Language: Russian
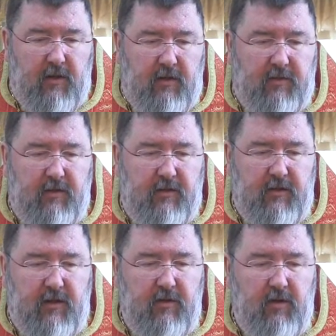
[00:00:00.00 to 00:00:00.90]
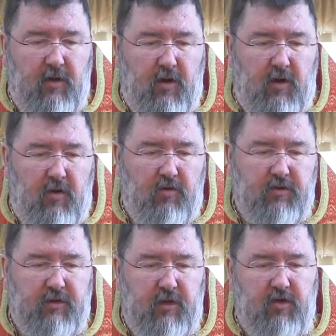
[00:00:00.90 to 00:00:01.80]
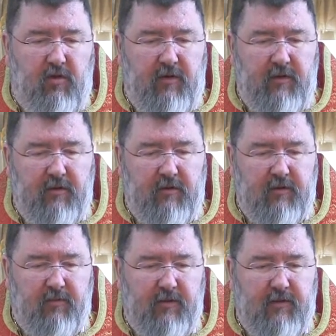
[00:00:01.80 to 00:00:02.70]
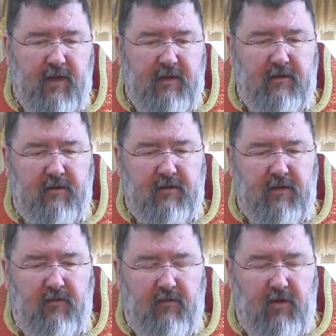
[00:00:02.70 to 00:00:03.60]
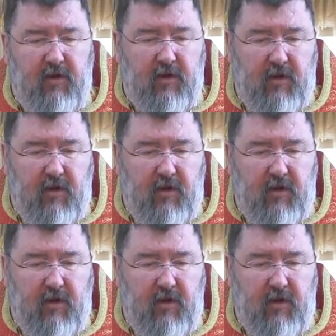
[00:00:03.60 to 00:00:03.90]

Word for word: Этот день установлен специально для того,